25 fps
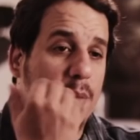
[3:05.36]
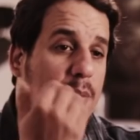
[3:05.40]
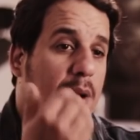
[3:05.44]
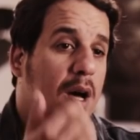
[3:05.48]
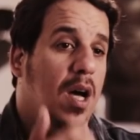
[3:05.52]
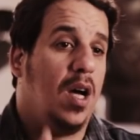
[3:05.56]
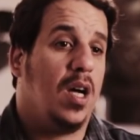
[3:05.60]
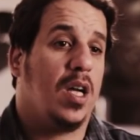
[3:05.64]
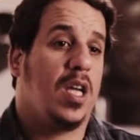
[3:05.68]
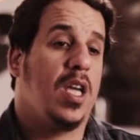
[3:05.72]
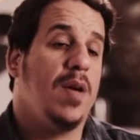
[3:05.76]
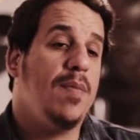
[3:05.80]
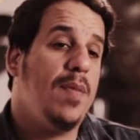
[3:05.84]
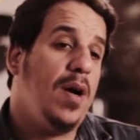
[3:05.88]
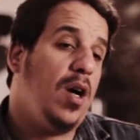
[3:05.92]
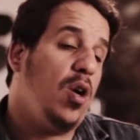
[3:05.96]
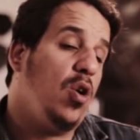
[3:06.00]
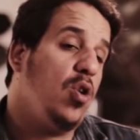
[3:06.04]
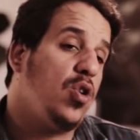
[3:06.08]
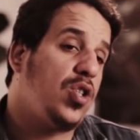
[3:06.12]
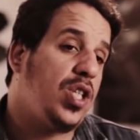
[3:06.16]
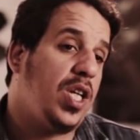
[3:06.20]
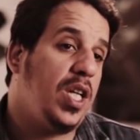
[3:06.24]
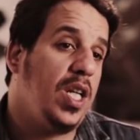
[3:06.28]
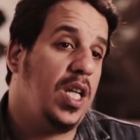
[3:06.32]
كيما كيما
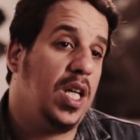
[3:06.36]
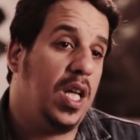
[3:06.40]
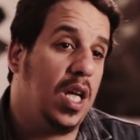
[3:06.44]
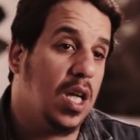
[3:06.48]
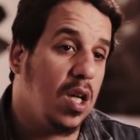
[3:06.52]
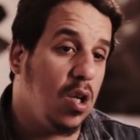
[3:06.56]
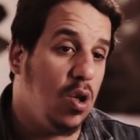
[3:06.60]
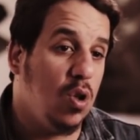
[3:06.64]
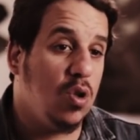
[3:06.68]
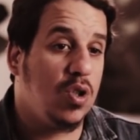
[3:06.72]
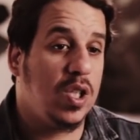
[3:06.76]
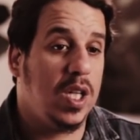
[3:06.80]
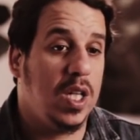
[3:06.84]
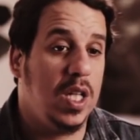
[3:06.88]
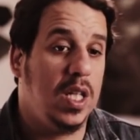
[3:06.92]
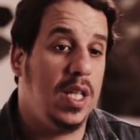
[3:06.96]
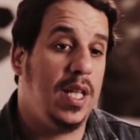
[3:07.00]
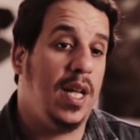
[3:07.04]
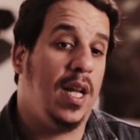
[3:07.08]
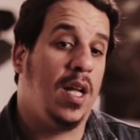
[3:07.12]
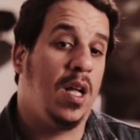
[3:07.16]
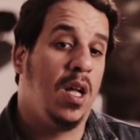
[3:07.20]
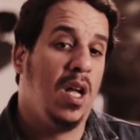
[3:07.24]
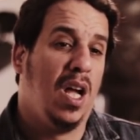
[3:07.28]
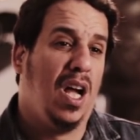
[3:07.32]
حسين حسيني
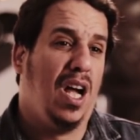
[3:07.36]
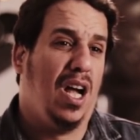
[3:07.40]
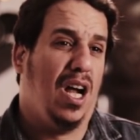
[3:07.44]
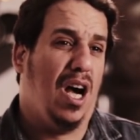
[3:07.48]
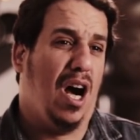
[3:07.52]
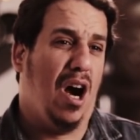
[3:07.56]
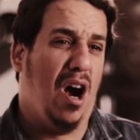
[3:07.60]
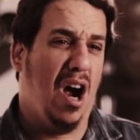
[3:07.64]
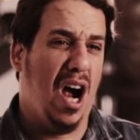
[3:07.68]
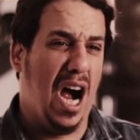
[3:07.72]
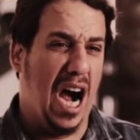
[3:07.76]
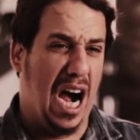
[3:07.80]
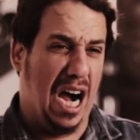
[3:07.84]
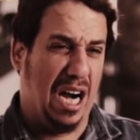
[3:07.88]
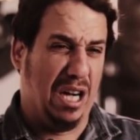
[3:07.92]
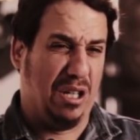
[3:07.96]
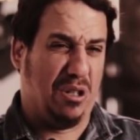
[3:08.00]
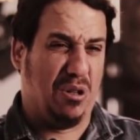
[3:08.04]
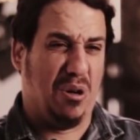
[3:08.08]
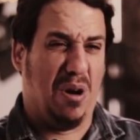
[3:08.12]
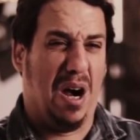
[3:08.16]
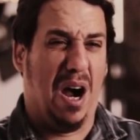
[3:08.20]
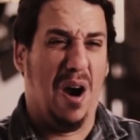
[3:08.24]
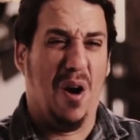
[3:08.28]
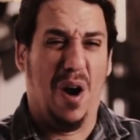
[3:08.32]
يدير لك اه
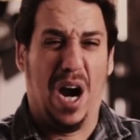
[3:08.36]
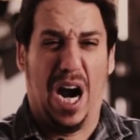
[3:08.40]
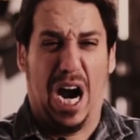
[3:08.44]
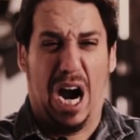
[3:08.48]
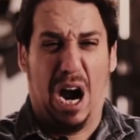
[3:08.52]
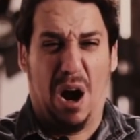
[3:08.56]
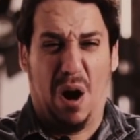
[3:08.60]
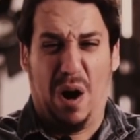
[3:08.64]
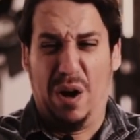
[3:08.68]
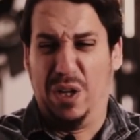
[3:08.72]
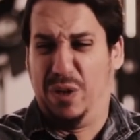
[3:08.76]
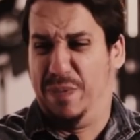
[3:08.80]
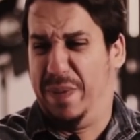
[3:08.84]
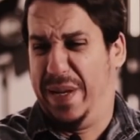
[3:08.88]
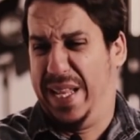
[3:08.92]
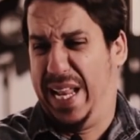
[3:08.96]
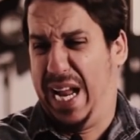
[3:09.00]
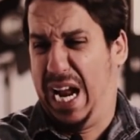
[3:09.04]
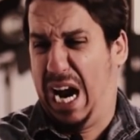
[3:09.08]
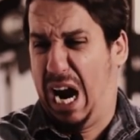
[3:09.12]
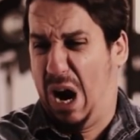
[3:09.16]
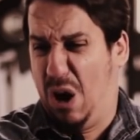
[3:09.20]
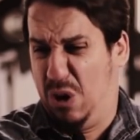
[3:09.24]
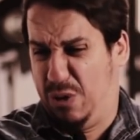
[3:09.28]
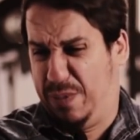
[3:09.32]
هاج آه، آه، آه، بد
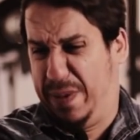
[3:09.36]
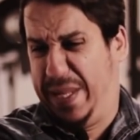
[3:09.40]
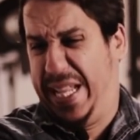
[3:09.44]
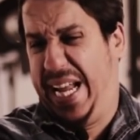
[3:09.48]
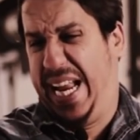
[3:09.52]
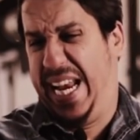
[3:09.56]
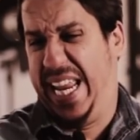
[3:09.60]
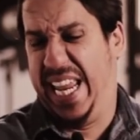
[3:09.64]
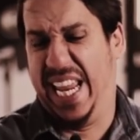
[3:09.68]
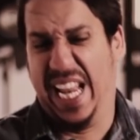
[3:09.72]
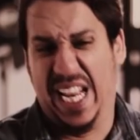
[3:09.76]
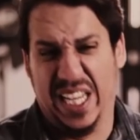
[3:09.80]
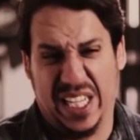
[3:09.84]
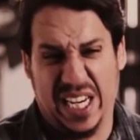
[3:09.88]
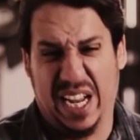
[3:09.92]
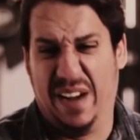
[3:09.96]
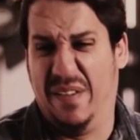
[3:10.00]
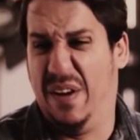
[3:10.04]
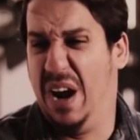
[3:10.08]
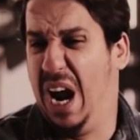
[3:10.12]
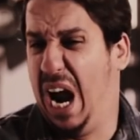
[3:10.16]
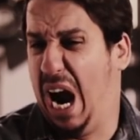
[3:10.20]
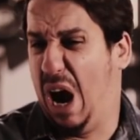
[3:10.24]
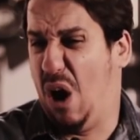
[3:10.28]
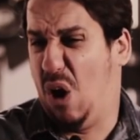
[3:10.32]
هاج بد عليا
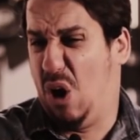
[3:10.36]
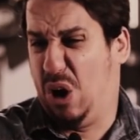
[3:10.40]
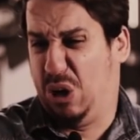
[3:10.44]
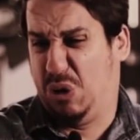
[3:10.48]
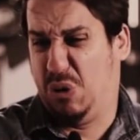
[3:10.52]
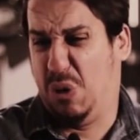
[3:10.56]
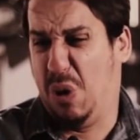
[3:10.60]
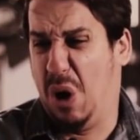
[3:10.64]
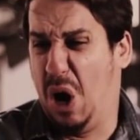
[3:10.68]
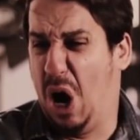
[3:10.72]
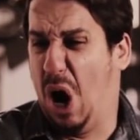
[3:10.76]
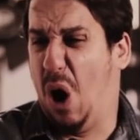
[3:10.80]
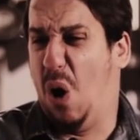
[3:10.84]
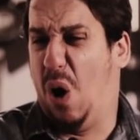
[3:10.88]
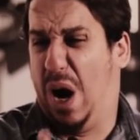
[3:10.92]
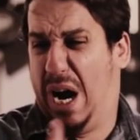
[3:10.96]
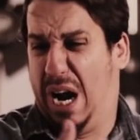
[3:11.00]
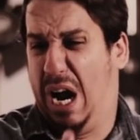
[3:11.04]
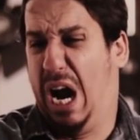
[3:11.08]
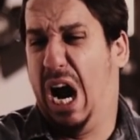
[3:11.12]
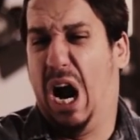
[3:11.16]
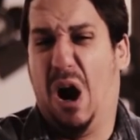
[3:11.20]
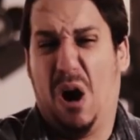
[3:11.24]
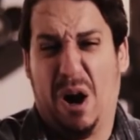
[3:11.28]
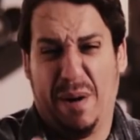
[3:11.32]
زعما
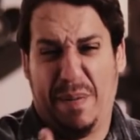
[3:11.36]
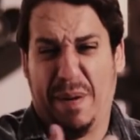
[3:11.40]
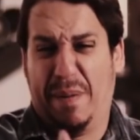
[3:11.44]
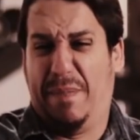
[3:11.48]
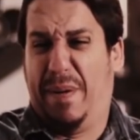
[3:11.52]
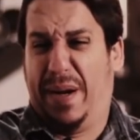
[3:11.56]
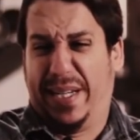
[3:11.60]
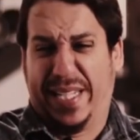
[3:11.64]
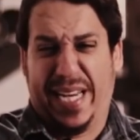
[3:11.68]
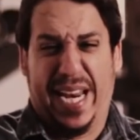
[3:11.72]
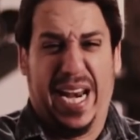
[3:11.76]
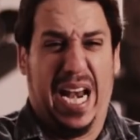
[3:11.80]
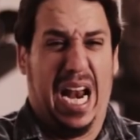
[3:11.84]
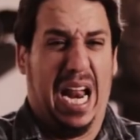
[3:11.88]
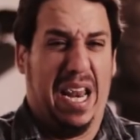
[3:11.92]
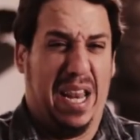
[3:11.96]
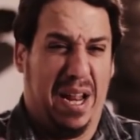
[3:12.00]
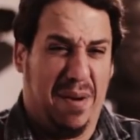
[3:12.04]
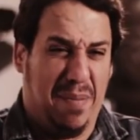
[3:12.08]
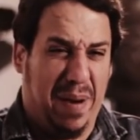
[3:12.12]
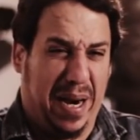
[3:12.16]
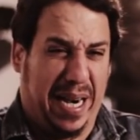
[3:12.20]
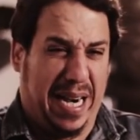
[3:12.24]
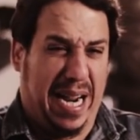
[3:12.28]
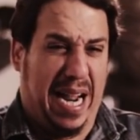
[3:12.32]
ها هاج بصيره
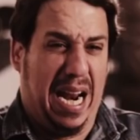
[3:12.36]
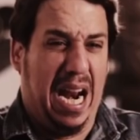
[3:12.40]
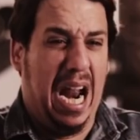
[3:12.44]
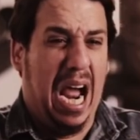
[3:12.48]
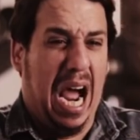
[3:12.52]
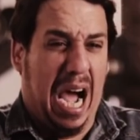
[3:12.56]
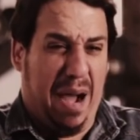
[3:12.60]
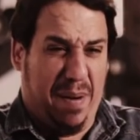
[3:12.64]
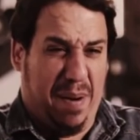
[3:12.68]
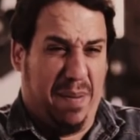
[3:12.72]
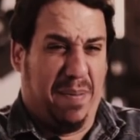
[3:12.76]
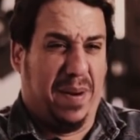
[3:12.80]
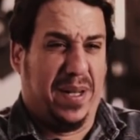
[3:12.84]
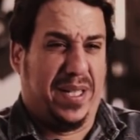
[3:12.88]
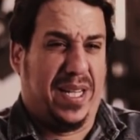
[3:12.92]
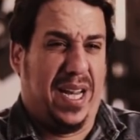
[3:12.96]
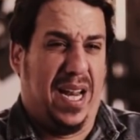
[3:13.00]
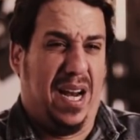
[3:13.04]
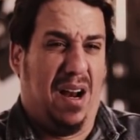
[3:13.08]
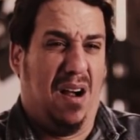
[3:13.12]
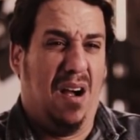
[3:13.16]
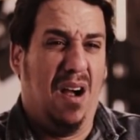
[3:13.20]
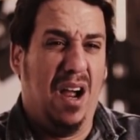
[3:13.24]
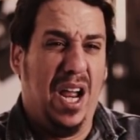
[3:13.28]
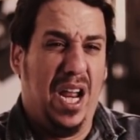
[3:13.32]
لا بقى هاج
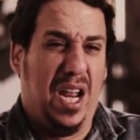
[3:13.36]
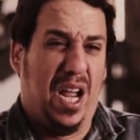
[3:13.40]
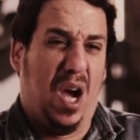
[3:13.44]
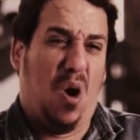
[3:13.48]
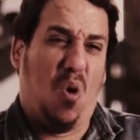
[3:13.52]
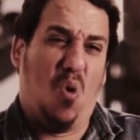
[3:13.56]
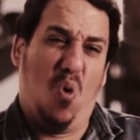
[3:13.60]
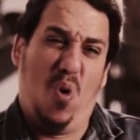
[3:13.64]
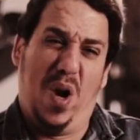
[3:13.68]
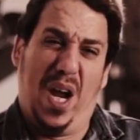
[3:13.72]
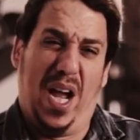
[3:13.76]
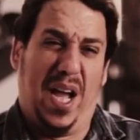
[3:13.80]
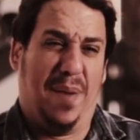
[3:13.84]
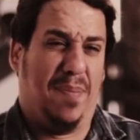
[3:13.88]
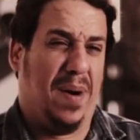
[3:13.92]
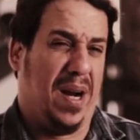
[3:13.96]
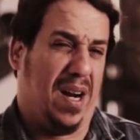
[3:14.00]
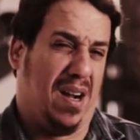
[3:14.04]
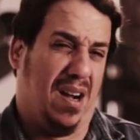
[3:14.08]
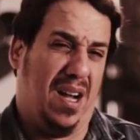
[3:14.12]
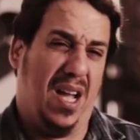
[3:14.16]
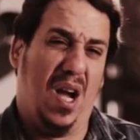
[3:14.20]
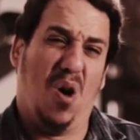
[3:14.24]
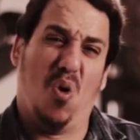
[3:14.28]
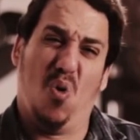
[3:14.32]
بصيره يا خويا
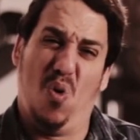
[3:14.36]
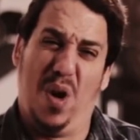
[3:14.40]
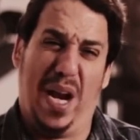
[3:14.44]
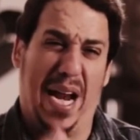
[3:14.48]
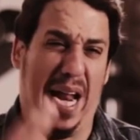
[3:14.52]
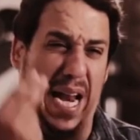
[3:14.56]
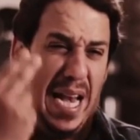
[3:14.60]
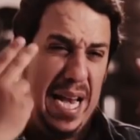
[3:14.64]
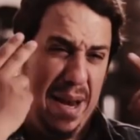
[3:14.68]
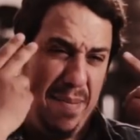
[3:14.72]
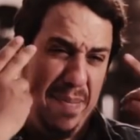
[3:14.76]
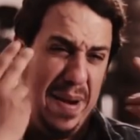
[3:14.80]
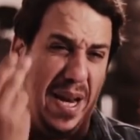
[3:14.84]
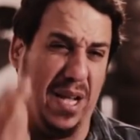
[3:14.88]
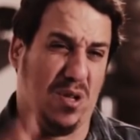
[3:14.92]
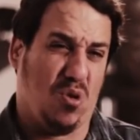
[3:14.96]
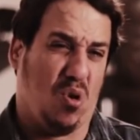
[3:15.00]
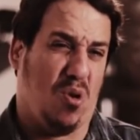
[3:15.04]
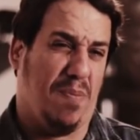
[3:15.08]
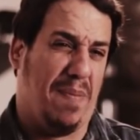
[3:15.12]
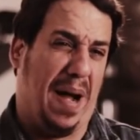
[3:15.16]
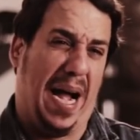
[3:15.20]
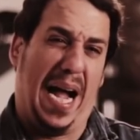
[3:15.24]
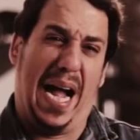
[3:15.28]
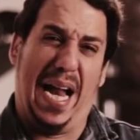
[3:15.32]
بركه يا خويا العلب بليز
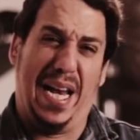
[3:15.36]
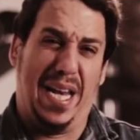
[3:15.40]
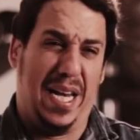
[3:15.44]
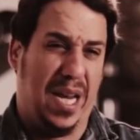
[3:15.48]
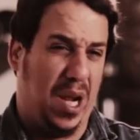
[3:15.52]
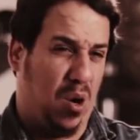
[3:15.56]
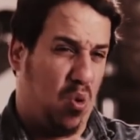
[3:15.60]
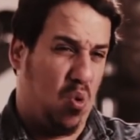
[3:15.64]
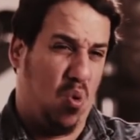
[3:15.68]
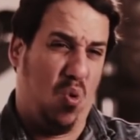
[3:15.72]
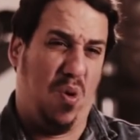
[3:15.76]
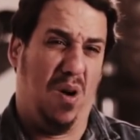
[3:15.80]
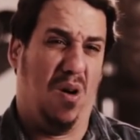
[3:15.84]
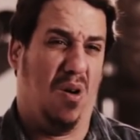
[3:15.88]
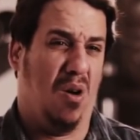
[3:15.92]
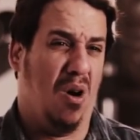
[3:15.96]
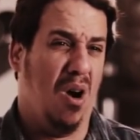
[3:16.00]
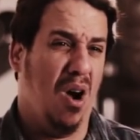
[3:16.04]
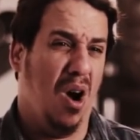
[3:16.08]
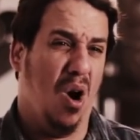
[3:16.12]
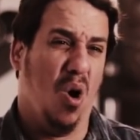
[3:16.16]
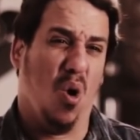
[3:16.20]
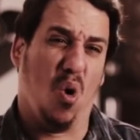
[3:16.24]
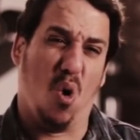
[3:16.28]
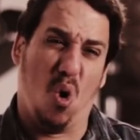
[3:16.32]
روح بعد عني يا خويا
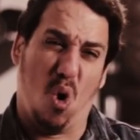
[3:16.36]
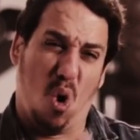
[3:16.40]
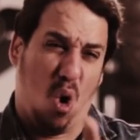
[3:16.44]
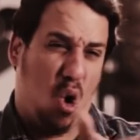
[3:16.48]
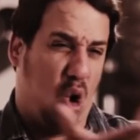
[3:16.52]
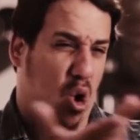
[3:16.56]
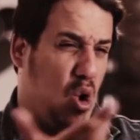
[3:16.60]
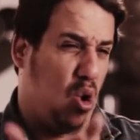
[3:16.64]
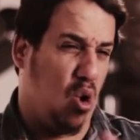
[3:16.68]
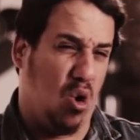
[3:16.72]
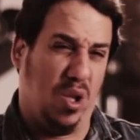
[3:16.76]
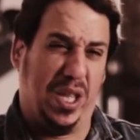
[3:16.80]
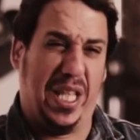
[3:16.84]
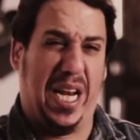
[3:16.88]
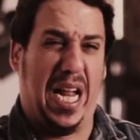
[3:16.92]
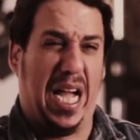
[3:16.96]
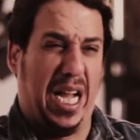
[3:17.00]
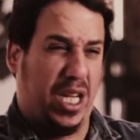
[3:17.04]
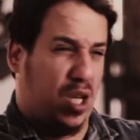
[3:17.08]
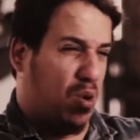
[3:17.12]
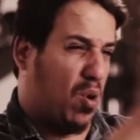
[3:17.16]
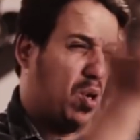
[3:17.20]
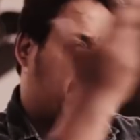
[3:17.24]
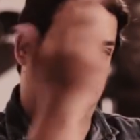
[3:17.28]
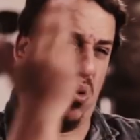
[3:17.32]
روح روح دير
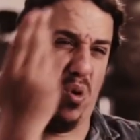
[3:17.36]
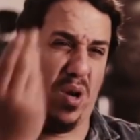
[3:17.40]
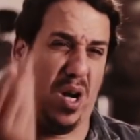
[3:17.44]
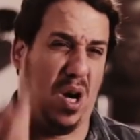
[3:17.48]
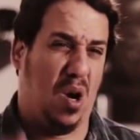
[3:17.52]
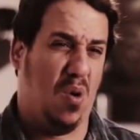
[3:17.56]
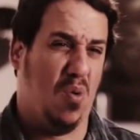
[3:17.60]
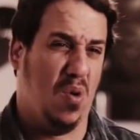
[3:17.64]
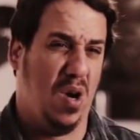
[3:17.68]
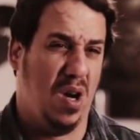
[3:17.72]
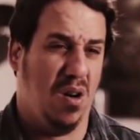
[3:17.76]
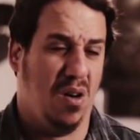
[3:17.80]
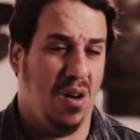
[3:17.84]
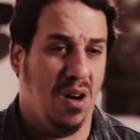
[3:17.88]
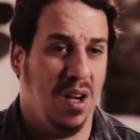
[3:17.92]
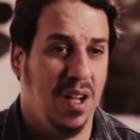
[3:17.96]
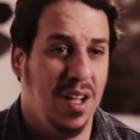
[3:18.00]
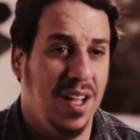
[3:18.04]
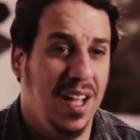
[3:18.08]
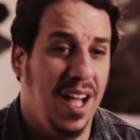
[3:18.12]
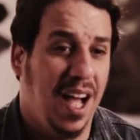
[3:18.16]
حاجه واحد اخرى ولا